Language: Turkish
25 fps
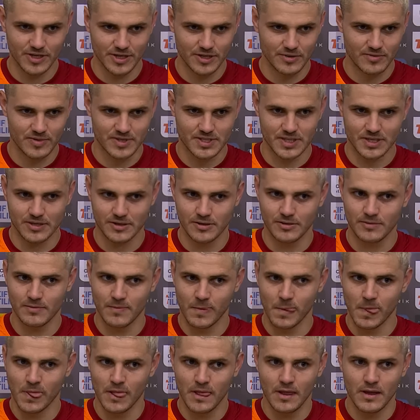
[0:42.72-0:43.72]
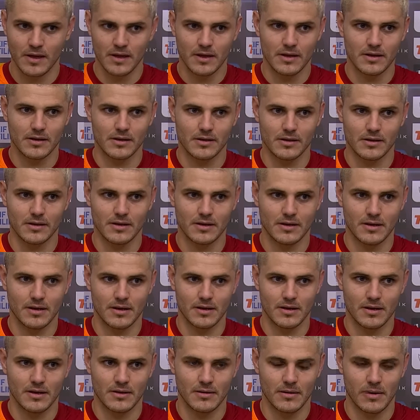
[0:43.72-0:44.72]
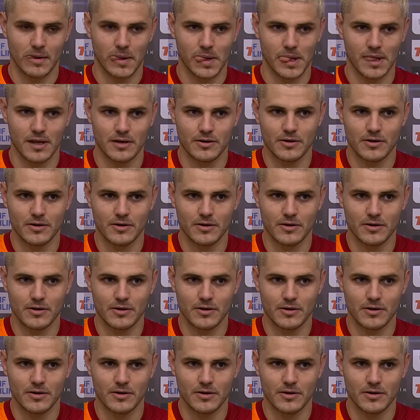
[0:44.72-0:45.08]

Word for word: Türkiye'nin en iyi takımıyız. Geçen sene zaten